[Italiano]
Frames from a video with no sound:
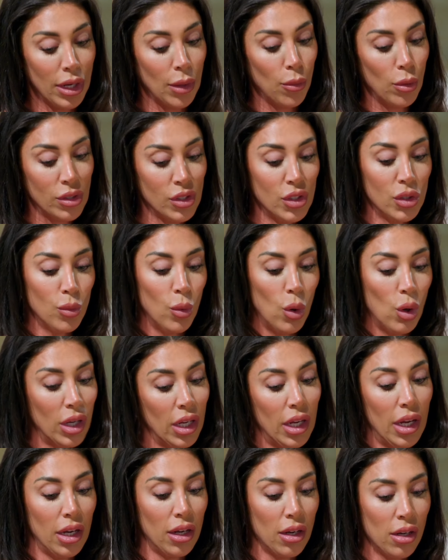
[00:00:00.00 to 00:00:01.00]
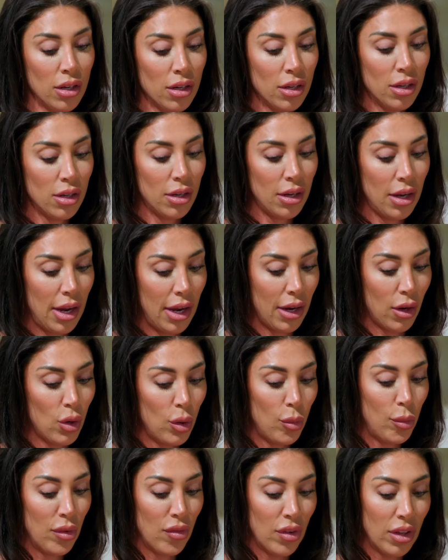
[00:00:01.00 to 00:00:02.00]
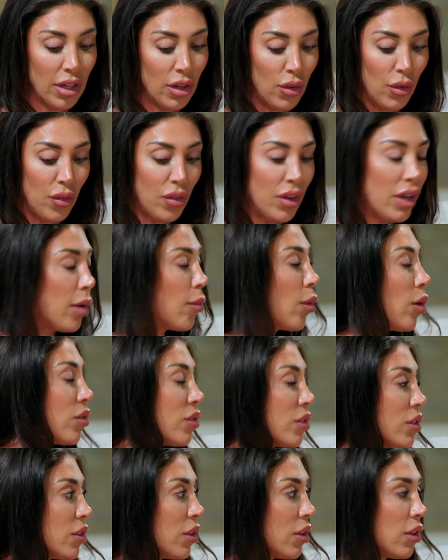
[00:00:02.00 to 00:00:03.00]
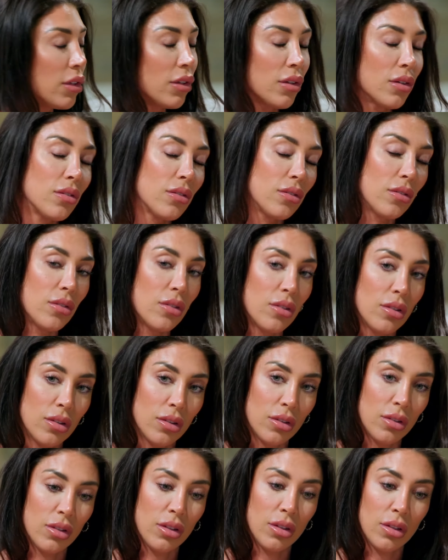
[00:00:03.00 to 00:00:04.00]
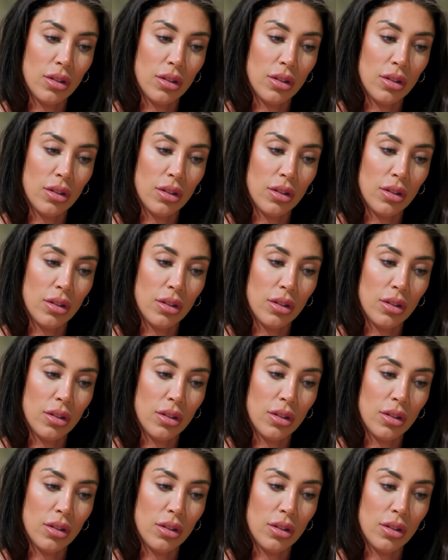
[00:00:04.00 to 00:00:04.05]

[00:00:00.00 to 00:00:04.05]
provarci con lui potrebbe essere un bene per Joe. Sono